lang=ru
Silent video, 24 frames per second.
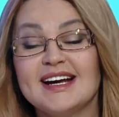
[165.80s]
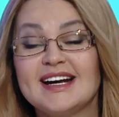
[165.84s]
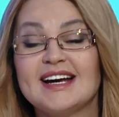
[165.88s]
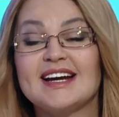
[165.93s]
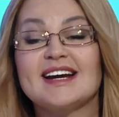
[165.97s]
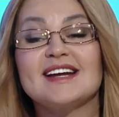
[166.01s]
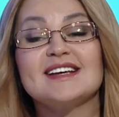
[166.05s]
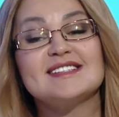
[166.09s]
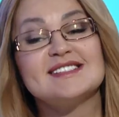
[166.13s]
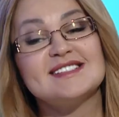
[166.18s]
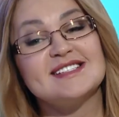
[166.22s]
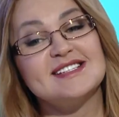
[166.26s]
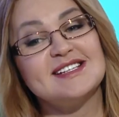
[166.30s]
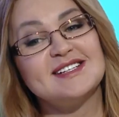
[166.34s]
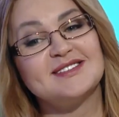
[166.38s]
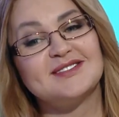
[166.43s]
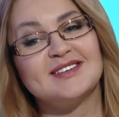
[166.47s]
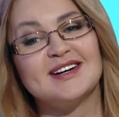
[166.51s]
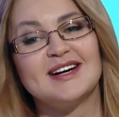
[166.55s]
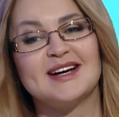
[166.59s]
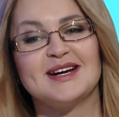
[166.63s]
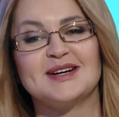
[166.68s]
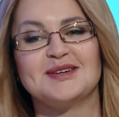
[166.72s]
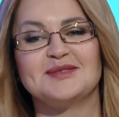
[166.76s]

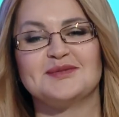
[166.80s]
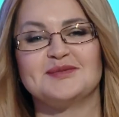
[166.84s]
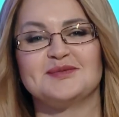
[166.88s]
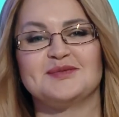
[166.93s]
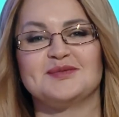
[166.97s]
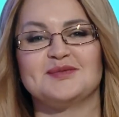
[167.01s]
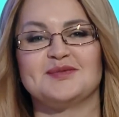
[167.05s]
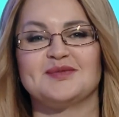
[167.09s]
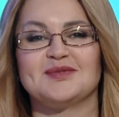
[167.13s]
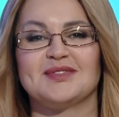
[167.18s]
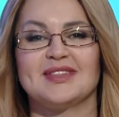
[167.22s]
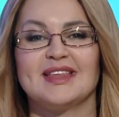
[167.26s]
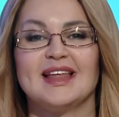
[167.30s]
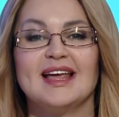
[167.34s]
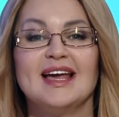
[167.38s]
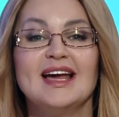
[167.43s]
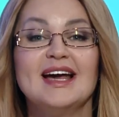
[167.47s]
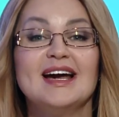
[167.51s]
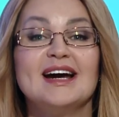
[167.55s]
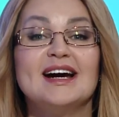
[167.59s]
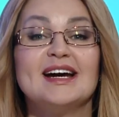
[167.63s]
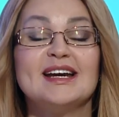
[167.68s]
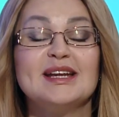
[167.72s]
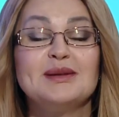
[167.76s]
красивая.
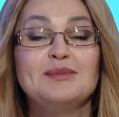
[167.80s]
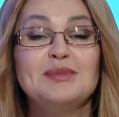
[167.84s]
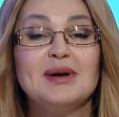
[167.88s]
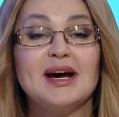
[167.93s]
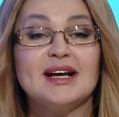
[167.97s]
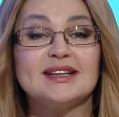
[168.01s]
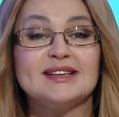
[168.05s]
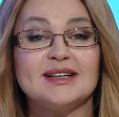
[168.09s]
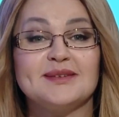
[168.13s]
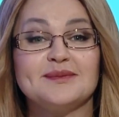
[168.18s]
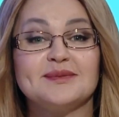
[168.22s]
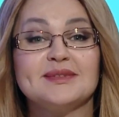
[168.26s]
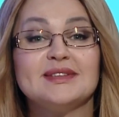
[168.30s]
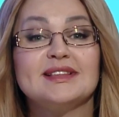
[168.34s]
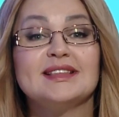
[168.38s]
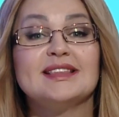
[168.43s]
Ребята,